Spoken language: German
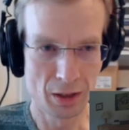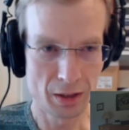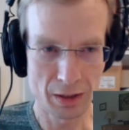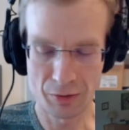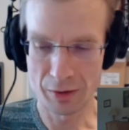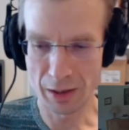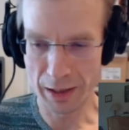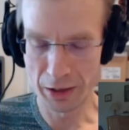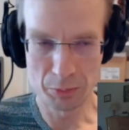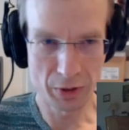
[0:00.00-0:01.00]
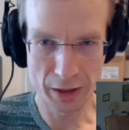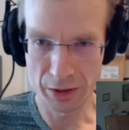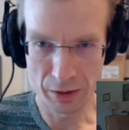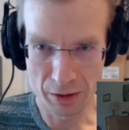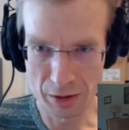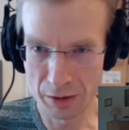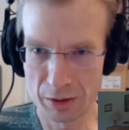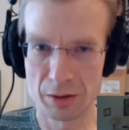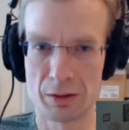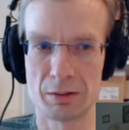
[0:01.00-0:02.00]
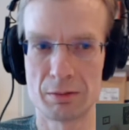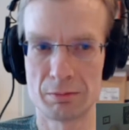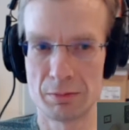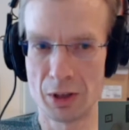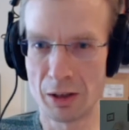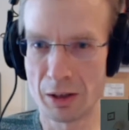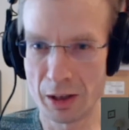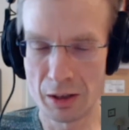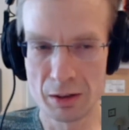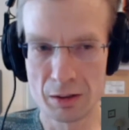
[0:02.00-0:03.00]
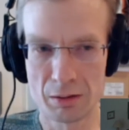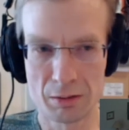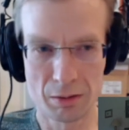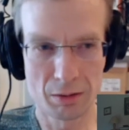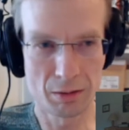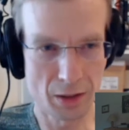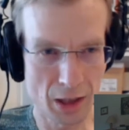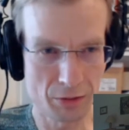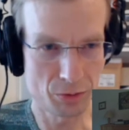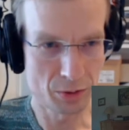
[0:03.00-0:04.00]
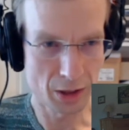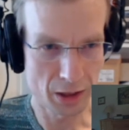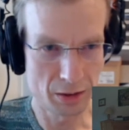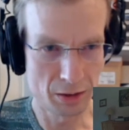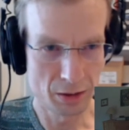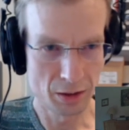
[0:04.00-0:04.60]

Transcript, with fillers: dass gleichberechtigt jeder reden darf und kann